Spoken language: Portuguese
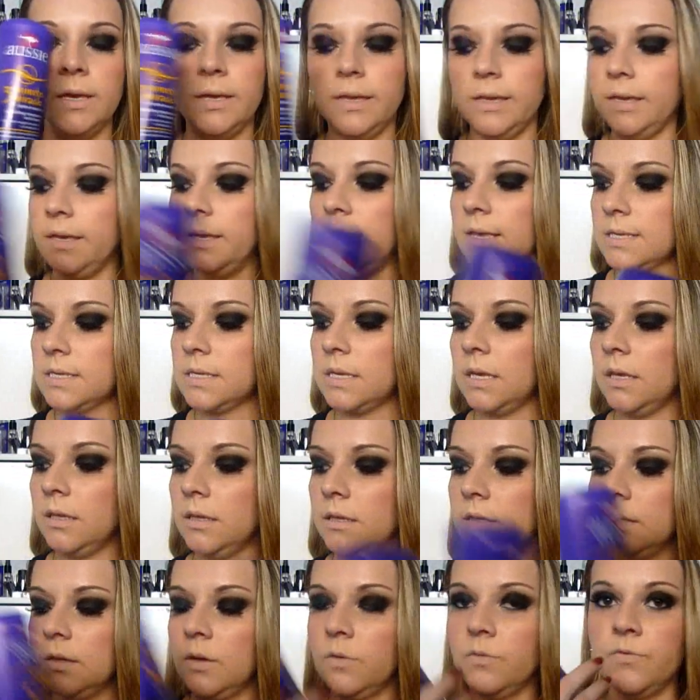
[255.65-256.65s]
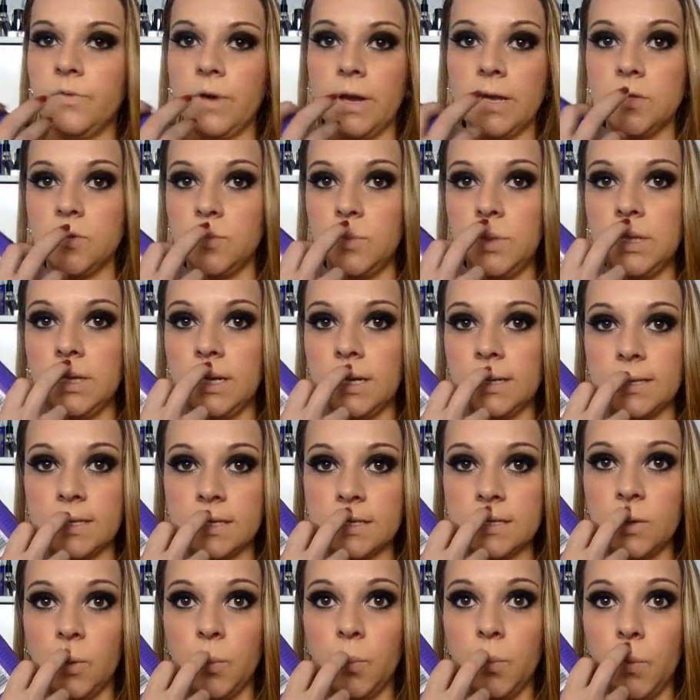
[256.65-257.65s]
E, assim, não faz uma
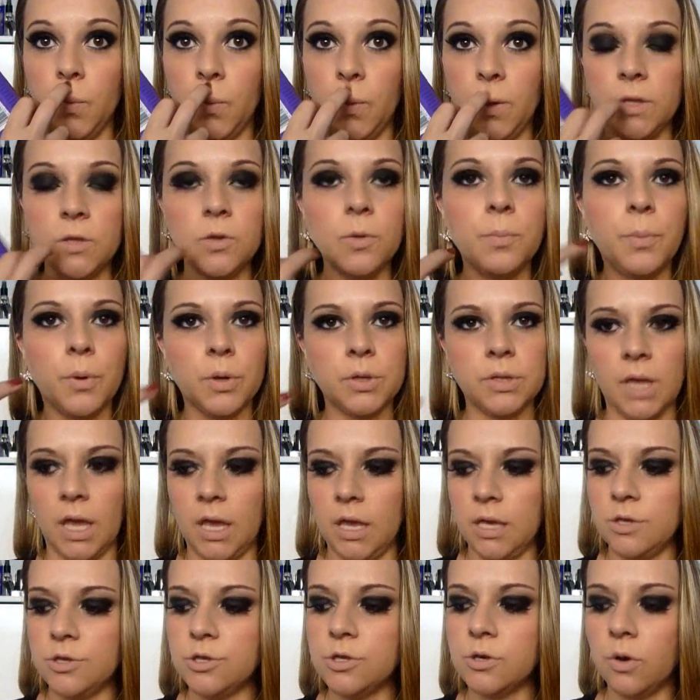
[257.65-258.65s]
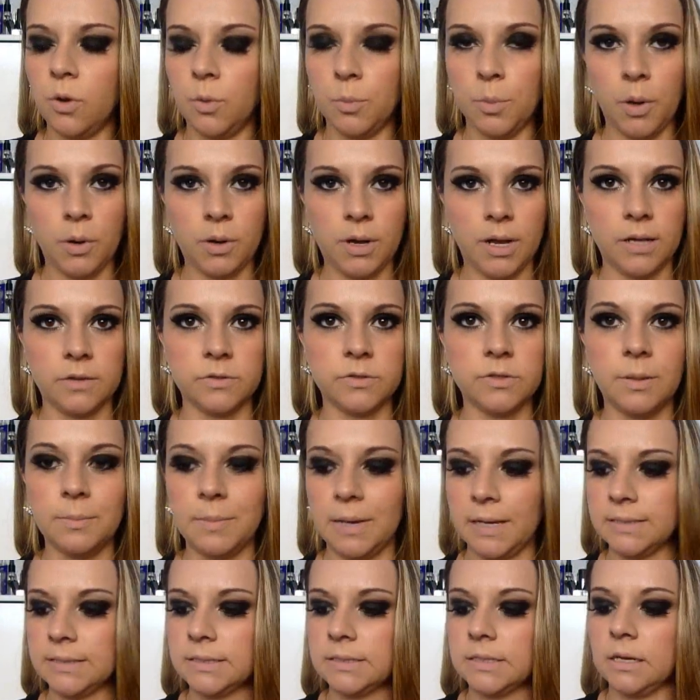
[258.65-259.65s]
hidratação muito potente, como é o caso da
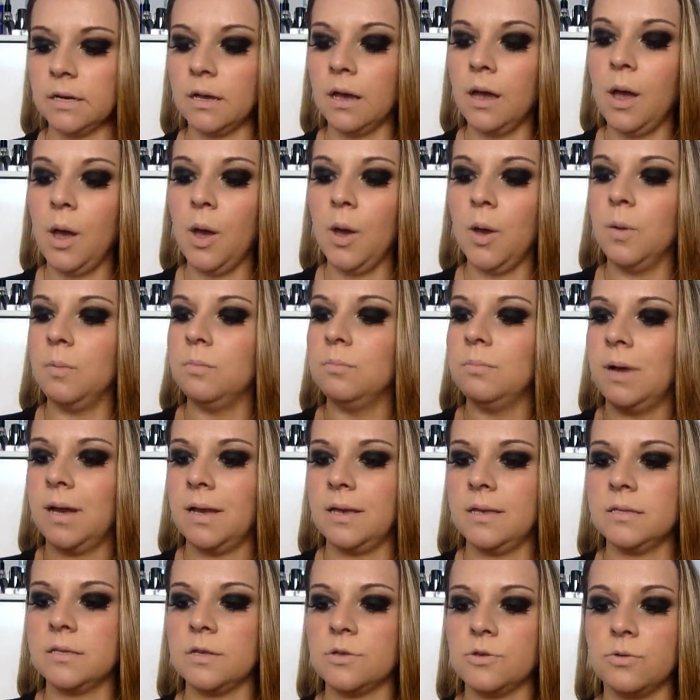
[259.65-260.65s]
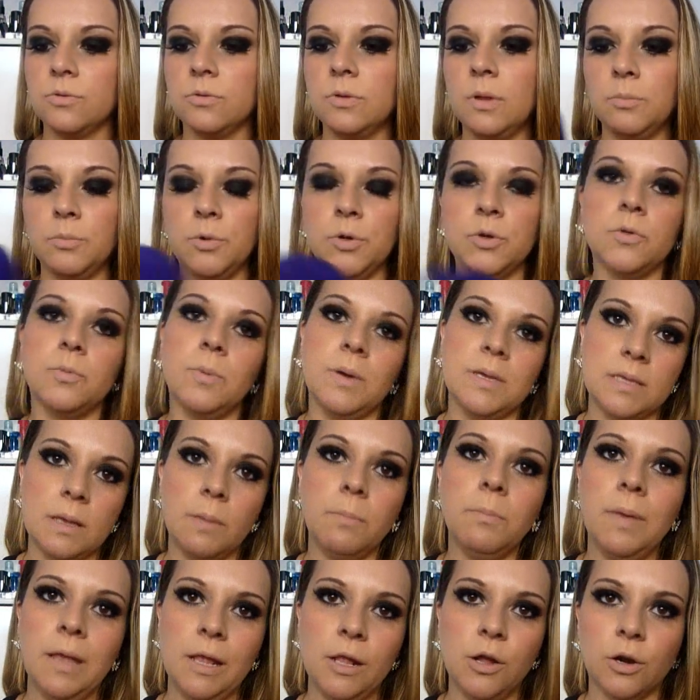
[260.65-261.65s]
máscara, mas ajuda muito. Mas
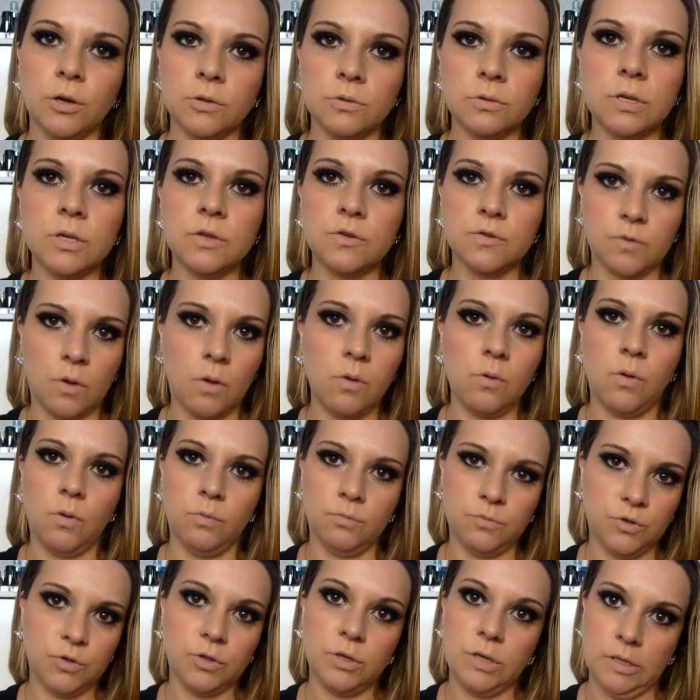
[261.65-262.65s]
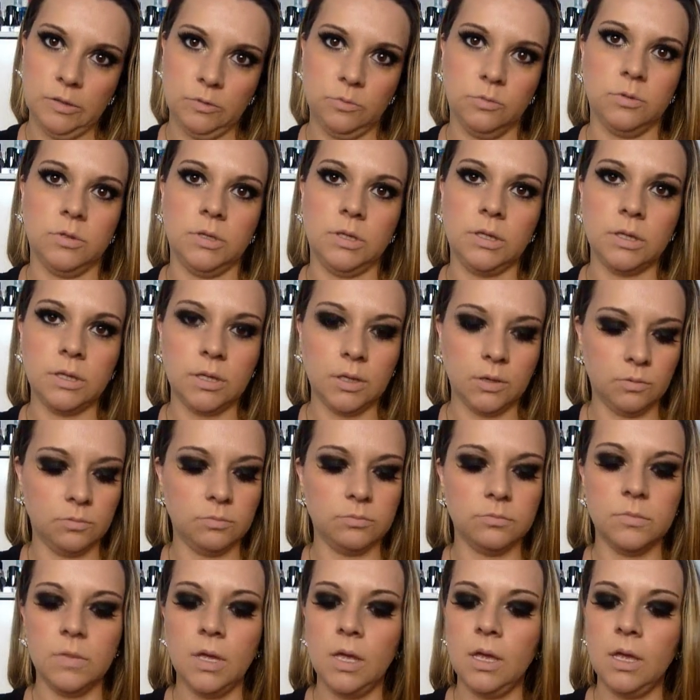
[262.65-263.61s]
é melhor do que só o condicionador, então